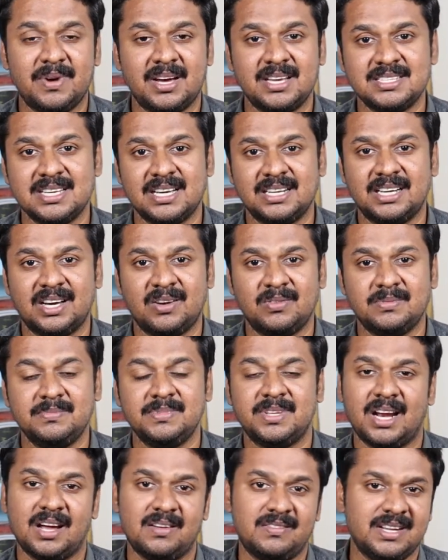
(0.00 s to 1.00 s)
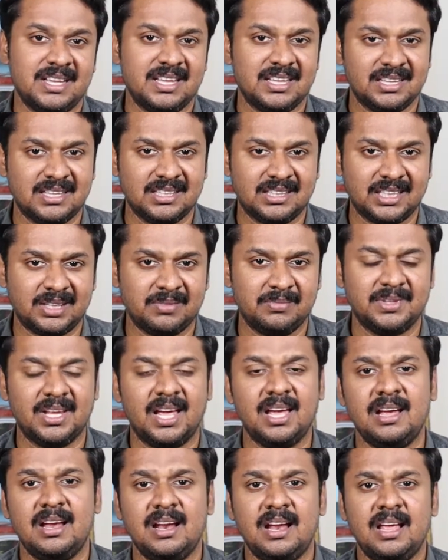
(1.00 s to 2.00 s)
பாஜகவுக்கும் திராவிட இயக்கத்துக்கும்
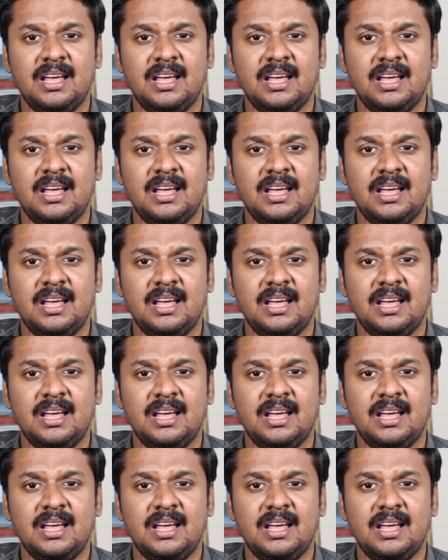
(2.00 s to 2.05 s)
தான்